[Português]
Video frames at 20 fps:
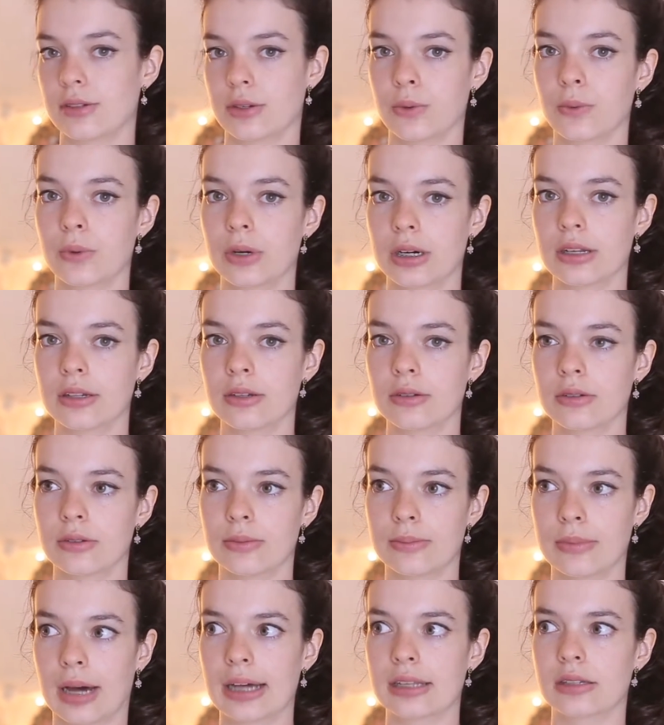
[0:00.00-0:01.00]
em um ano,
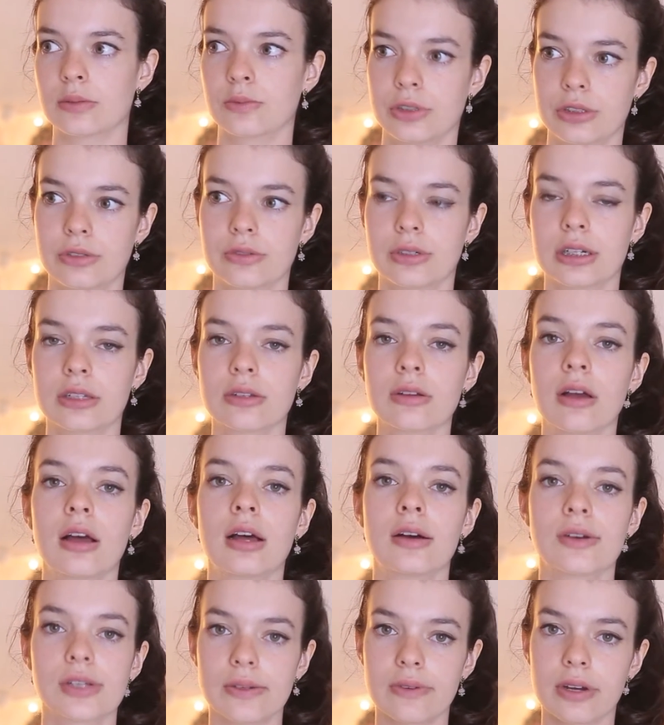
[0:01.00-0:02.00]
no máximo em um ano,
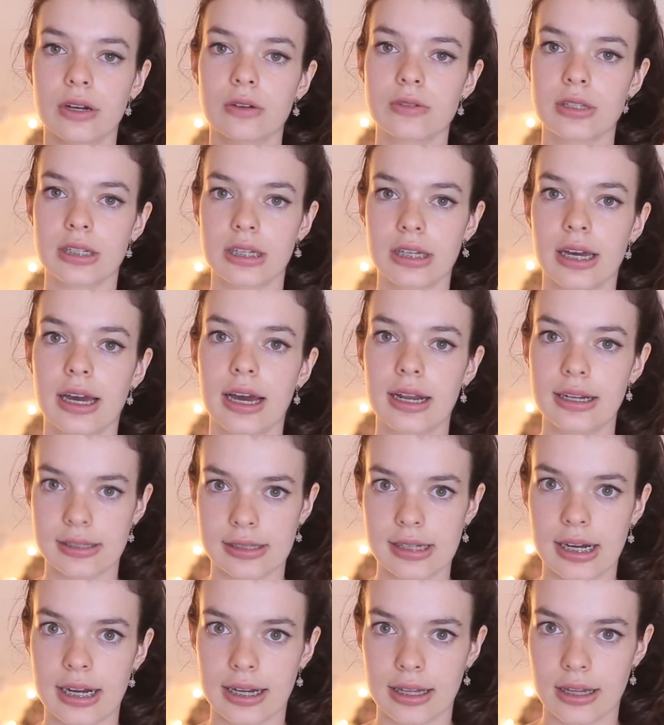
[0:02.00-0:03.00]
você vai conseguir
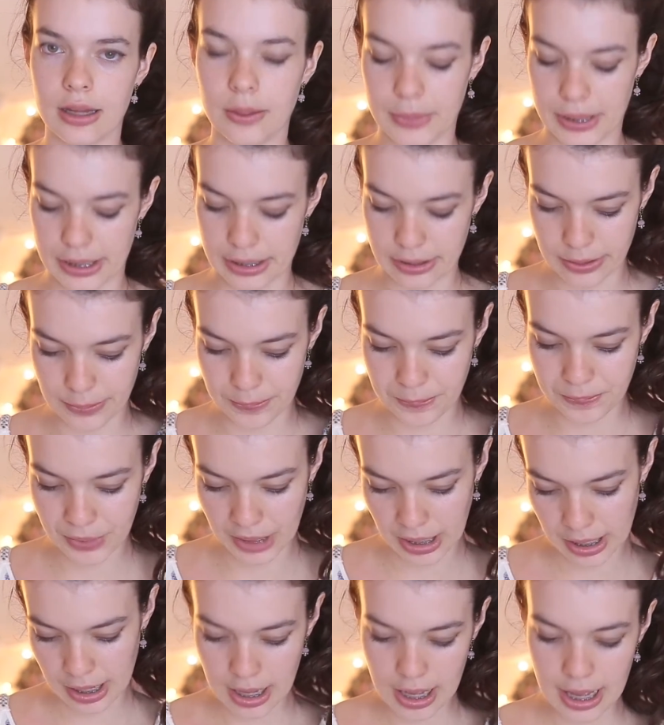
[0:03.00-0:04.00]
realizar aquela meta.
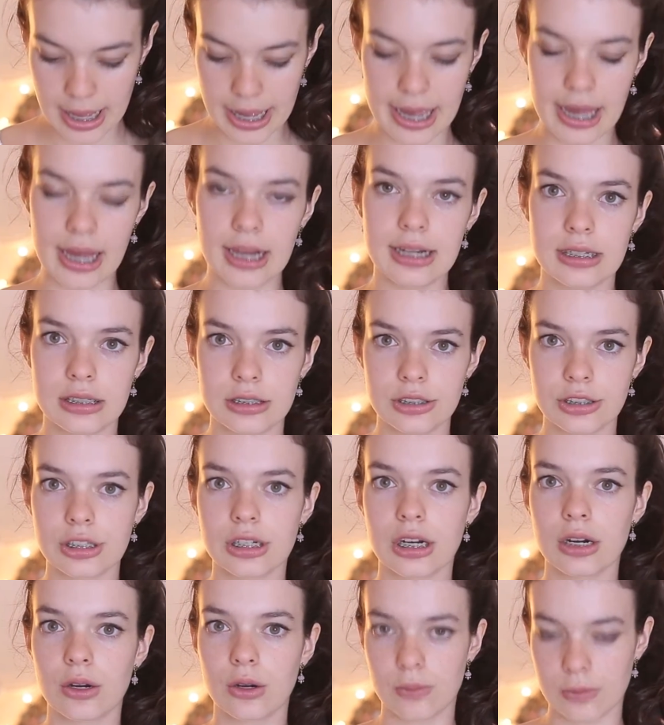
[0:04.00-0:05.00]

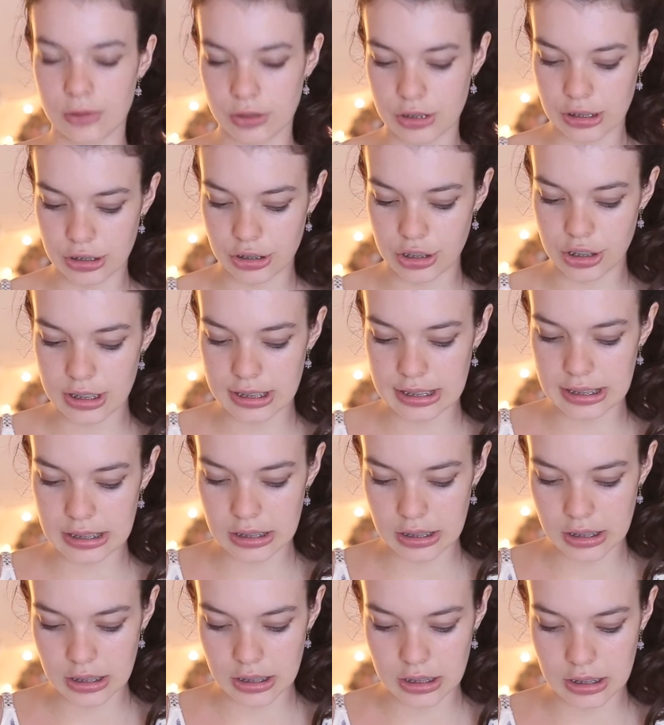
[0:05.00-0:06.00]
Realística, como eu já
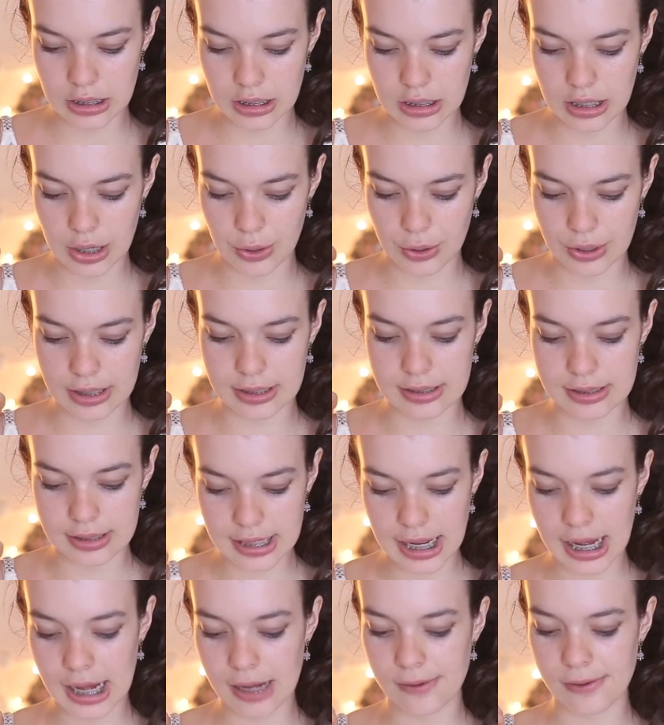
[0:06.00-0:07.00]
disse, e
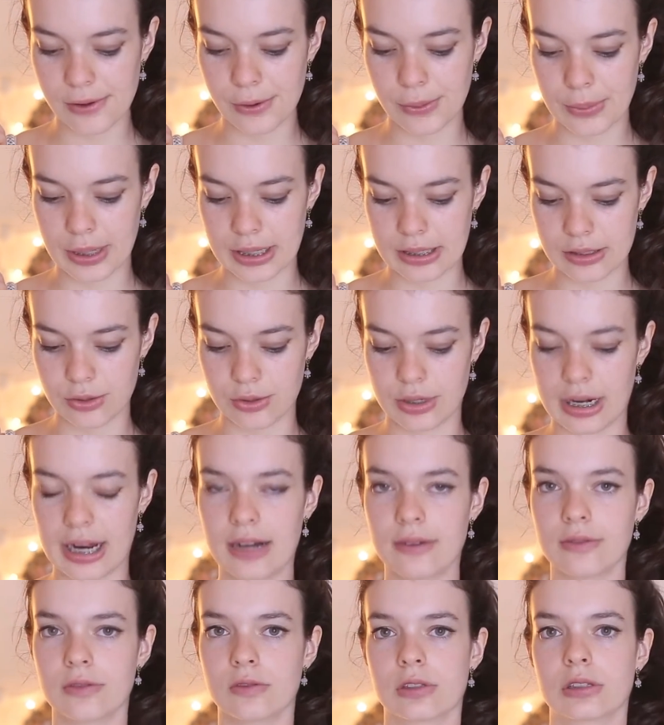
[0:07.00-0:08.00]
alcançável,
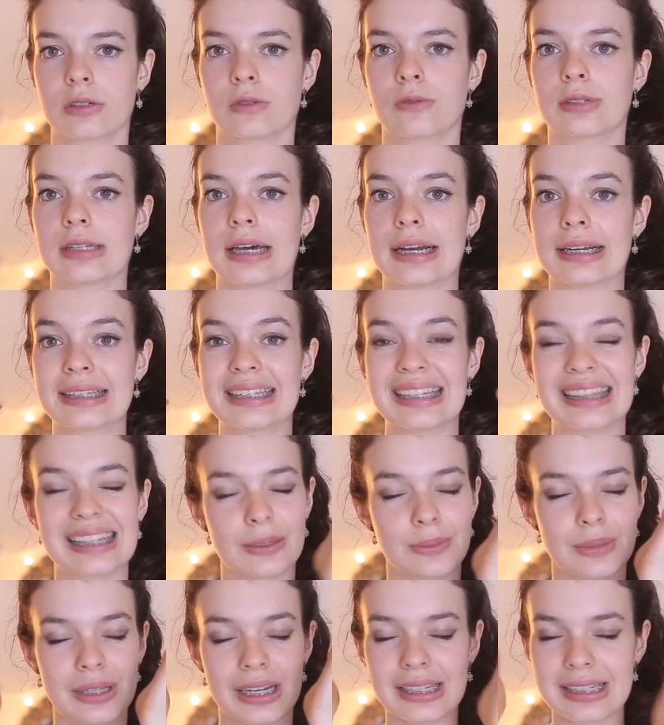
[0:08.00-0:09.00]
mensurável, você consegue
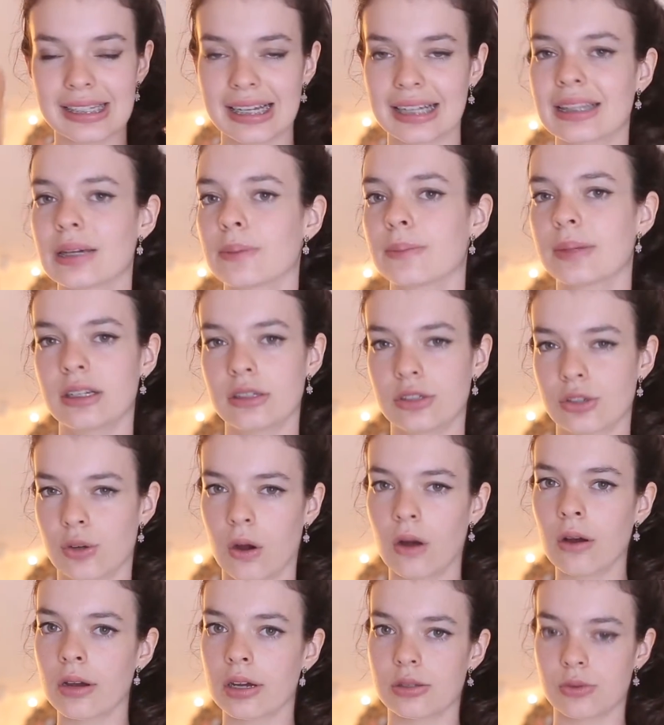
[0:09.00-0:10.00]
determinar exatamente
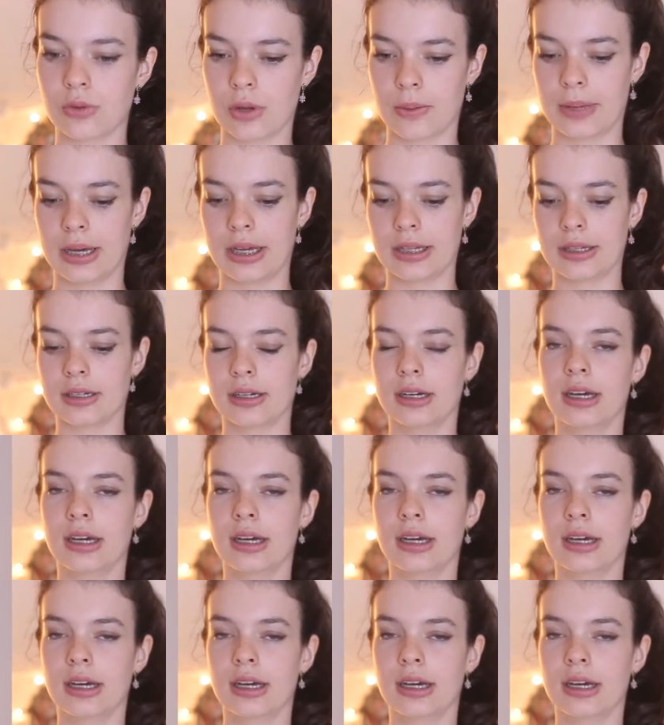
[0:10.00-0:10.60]
qual é a sua meta,